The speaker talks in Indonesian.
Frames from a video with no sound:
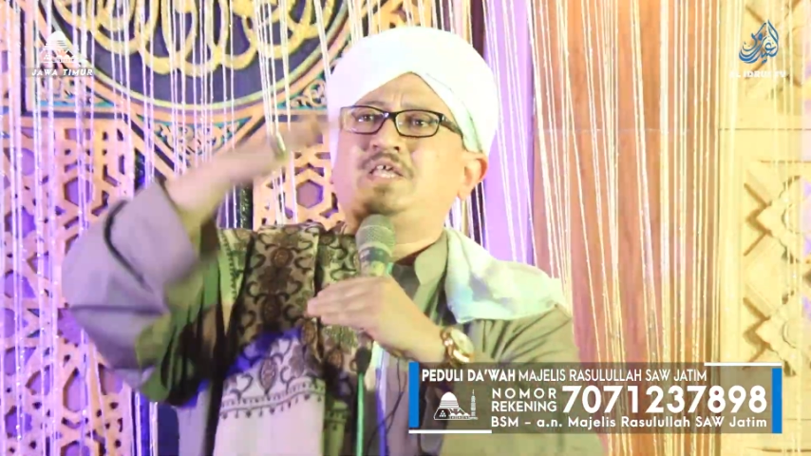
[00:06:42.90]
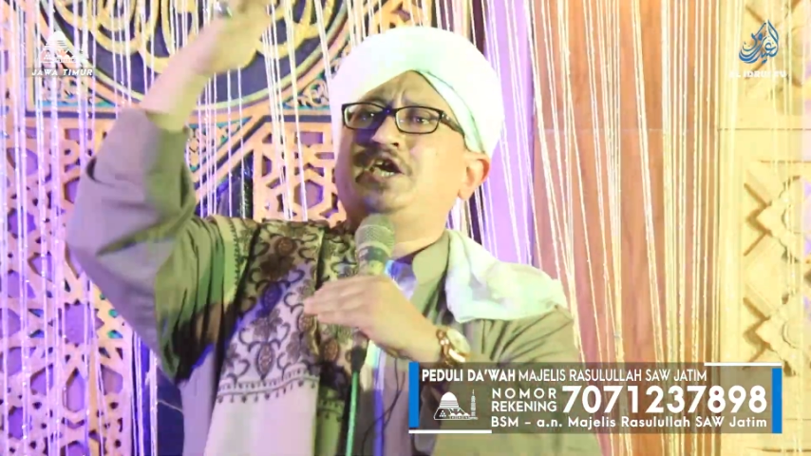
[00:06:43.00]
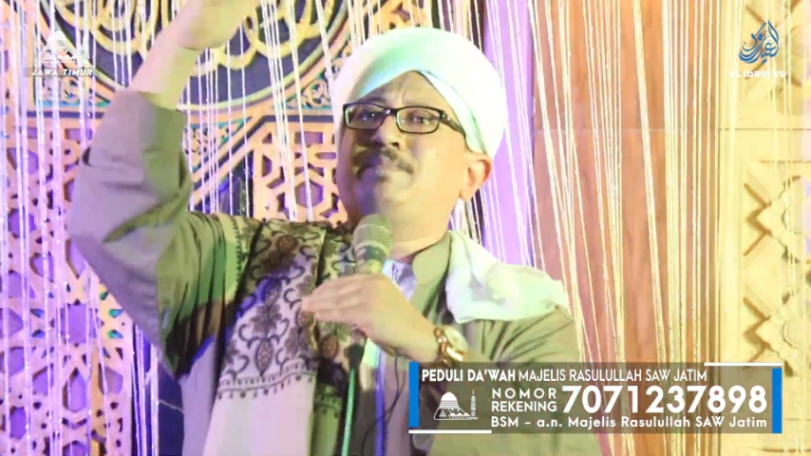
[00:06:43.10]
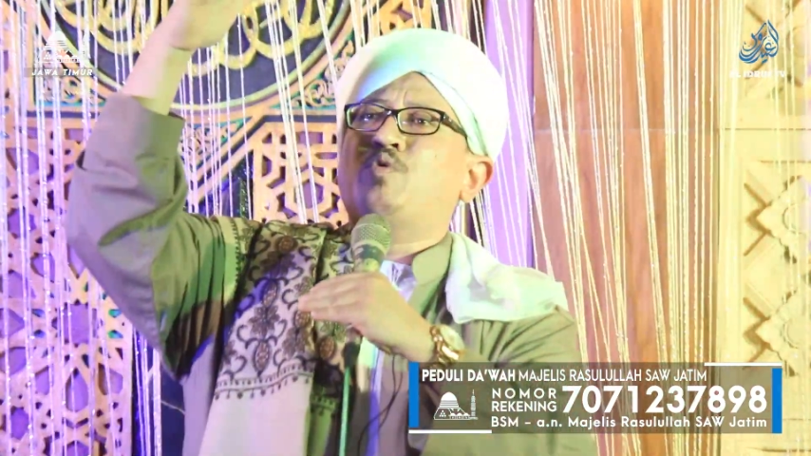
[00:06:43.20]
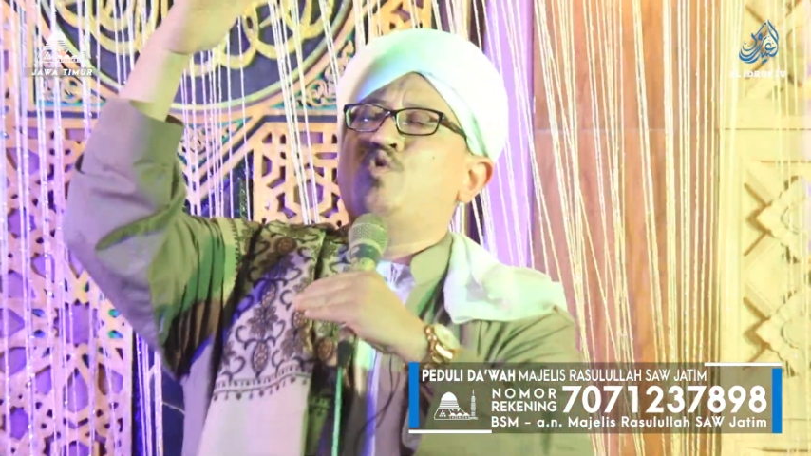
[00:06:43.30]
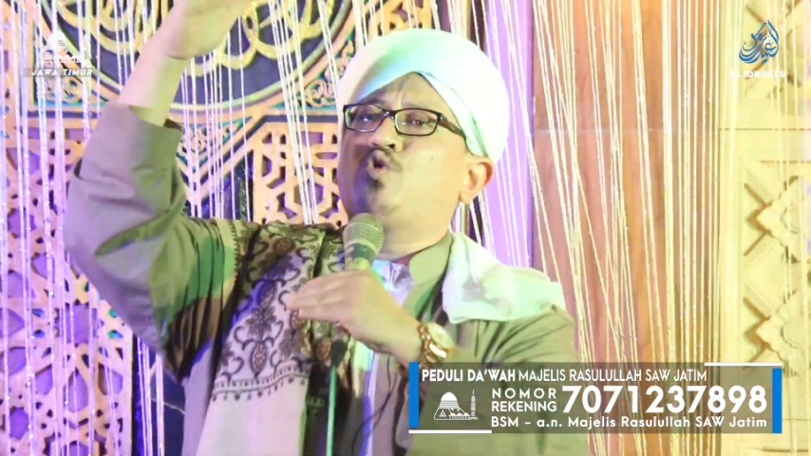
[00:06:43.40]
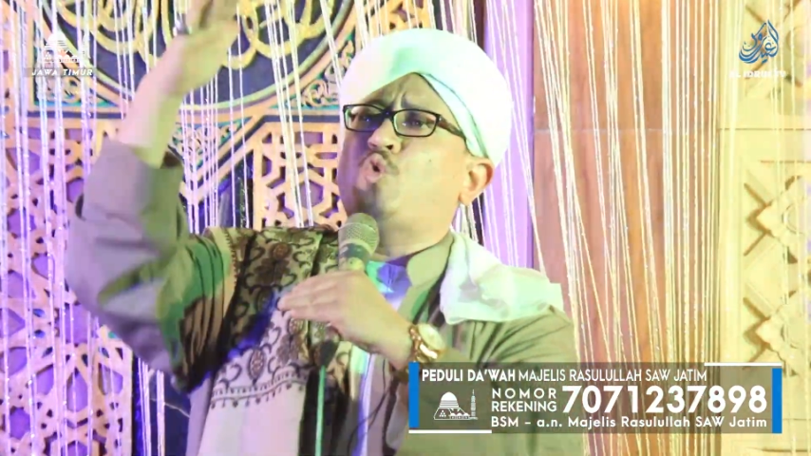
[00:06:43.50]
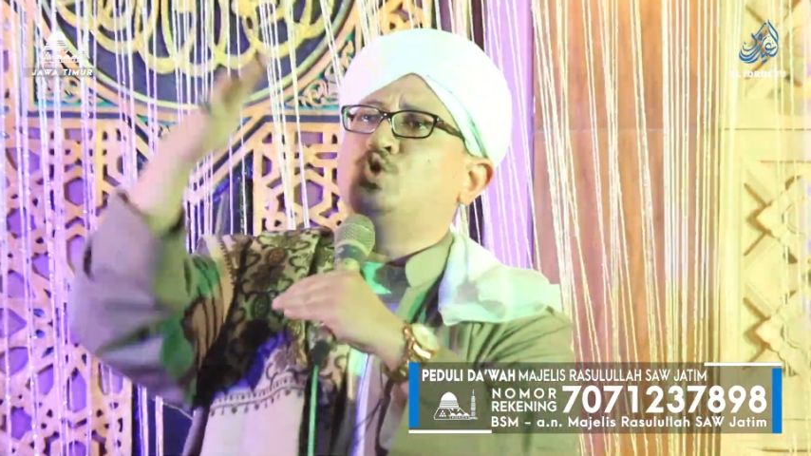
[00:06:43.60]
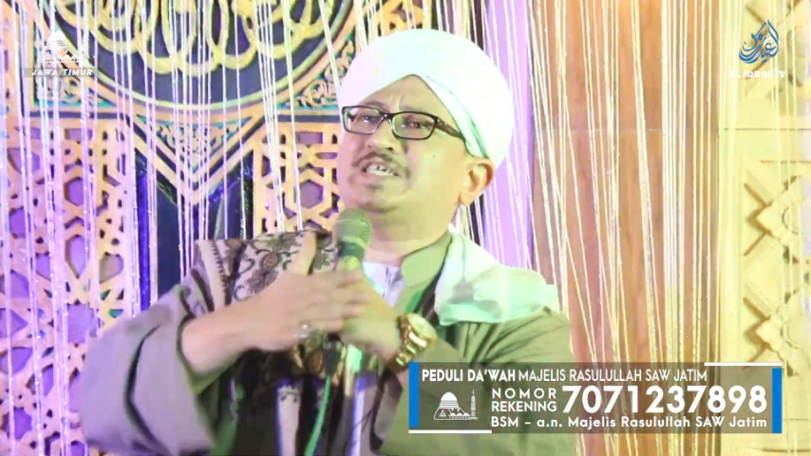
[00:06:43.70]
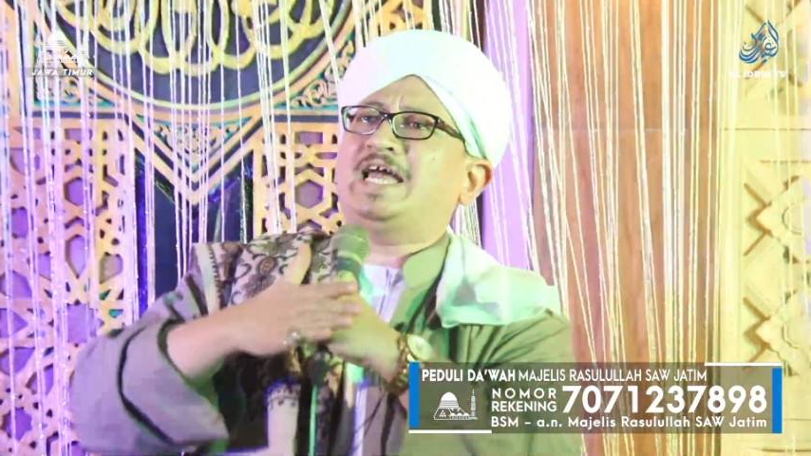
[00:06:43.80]
di
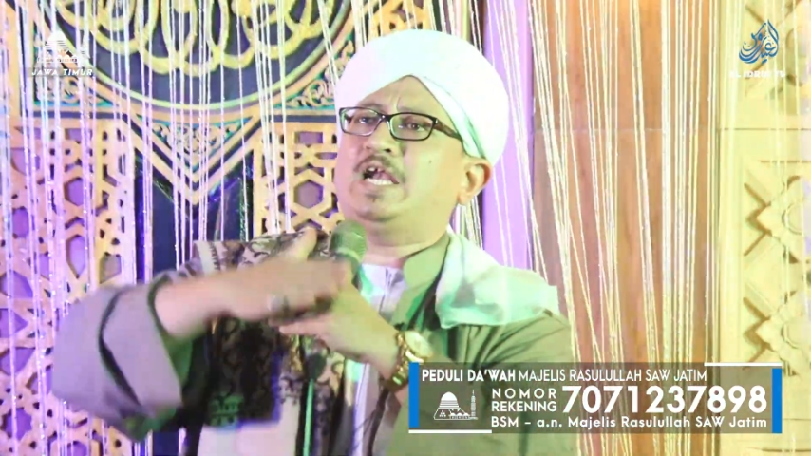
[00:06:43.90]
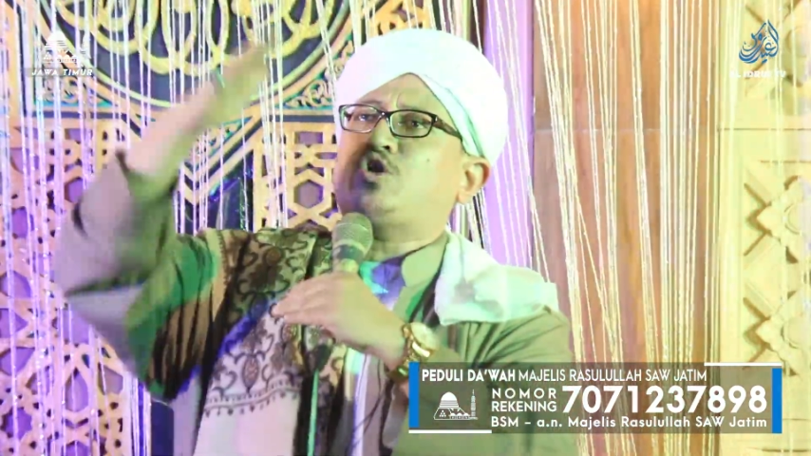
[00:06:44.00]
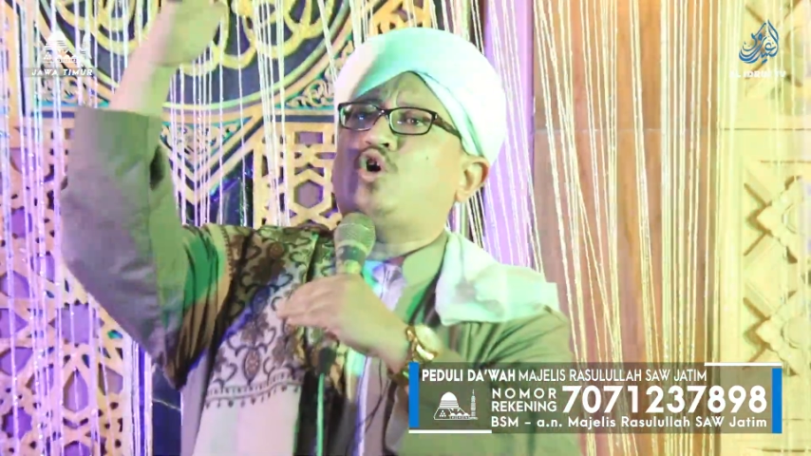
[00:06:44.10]
bungkusan